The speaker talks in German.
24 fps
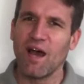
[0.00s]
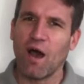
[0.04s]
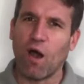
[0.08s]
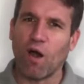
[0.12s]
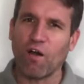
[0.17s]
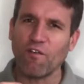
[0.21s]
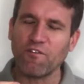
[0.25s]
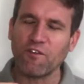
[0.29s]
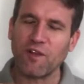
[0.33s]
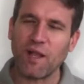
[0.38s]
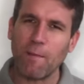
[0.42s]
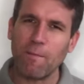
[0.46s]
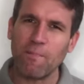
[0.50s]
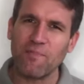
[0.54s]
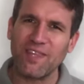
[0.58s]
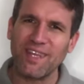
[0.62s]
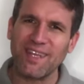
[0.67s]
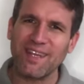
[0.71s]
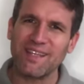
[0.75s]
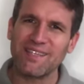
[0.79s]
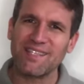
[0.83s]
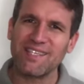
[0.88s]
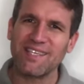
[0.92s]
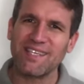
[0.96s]
Aufgaben
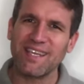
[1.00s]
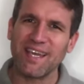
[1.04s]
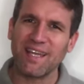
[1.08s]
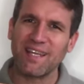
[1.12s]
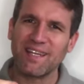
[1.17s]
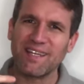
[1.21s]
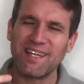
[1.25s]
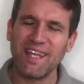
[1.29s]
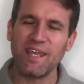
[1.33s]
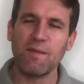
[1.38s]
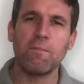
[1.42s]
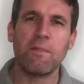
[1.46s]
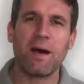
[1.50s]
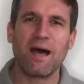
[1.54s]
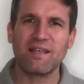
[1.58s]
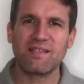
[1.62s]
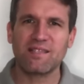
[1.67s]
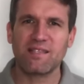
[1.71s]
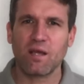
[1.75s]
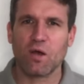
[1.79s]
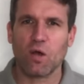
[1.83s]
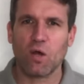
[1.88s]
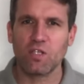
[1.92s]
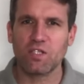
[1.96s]
dehnen sich ja in dem
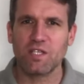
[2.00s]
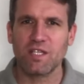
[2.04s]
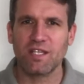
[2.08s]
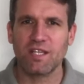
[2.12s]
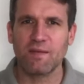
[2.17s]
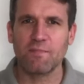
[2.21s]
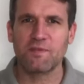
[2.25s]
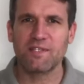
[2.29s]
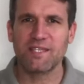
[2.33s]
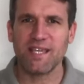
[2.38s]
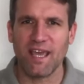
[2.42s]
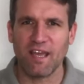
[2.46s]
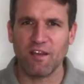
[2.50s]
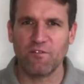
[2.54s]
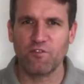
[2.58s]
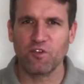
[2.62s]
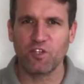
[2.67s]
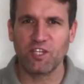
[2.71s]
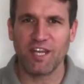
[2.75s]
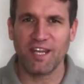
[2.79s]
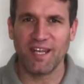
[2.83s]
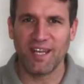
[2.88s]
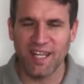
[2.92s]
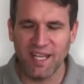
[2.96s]
Maße aus, in dem Zeit für
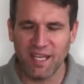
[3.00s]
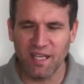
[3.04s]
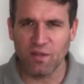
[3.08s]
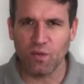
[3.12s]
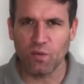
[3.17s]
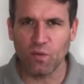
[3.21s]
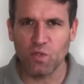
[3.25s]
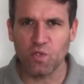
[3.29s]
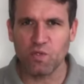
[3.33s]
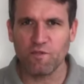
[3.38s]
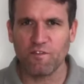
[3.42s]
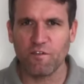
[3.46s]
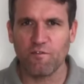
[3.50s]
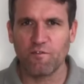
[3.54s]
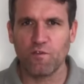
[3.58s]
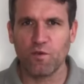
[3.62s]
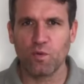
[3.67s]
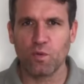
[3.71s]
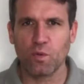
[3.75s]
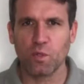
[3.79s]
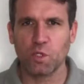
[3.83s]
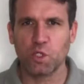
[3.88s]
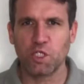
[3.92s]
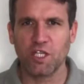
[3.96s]
die Erledigung zur
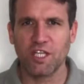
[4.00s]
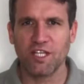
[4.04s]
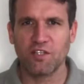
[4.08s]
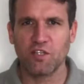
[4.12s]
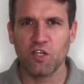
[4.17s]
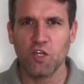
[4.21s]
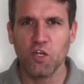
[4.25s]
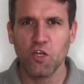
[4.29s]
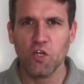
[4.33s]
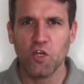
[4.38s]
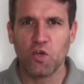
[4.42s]
Verfügung steht.